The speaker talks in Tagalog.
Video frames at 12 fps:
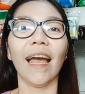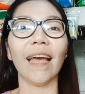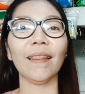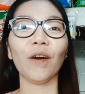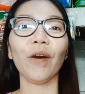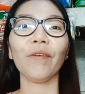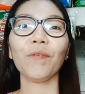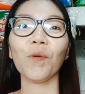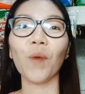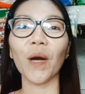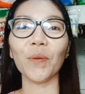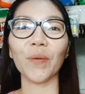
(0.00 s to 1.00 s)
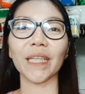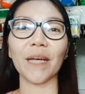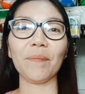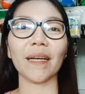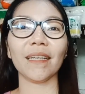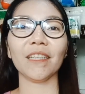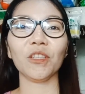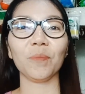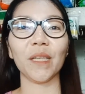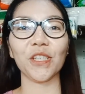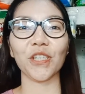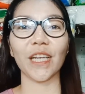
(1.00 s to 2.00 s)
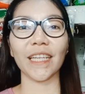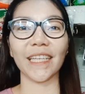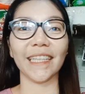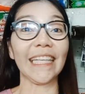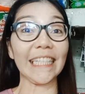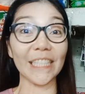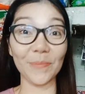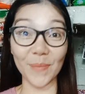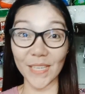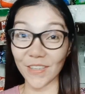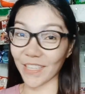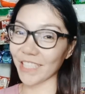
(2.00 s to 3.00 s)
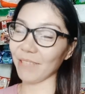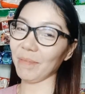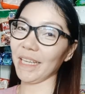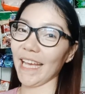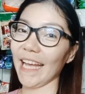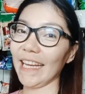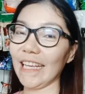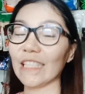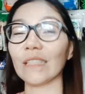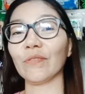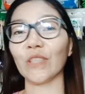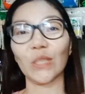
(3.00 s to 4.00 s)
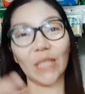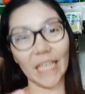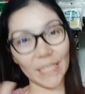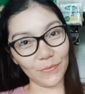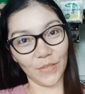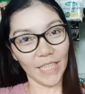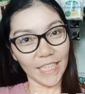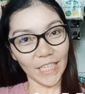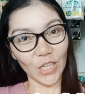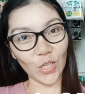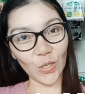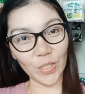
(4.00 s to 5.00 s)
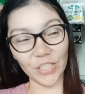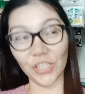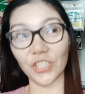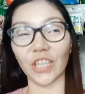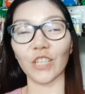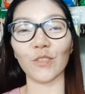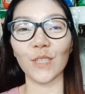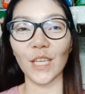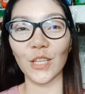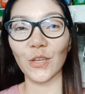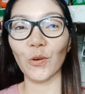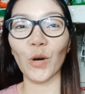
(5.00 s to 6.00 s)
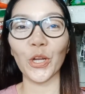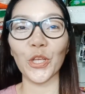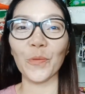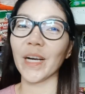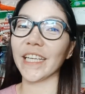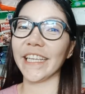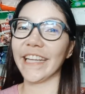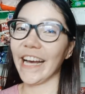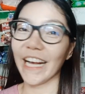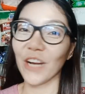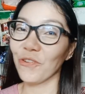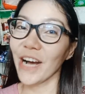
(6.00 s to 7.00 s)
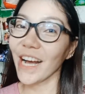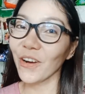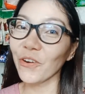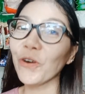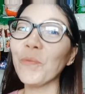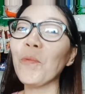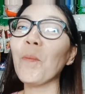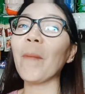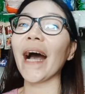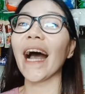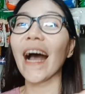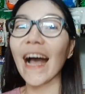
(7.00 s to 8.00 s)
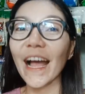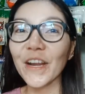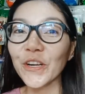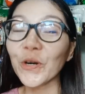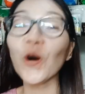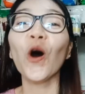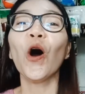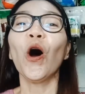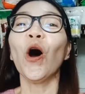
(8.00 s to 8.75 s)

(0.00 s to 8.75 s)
Hello everyone! Welcome back again to my channel. It's me, Gracia Mediana. So for today's video, isi-share ko sa inyo kung ano yung mga ginagawa ko, kung paano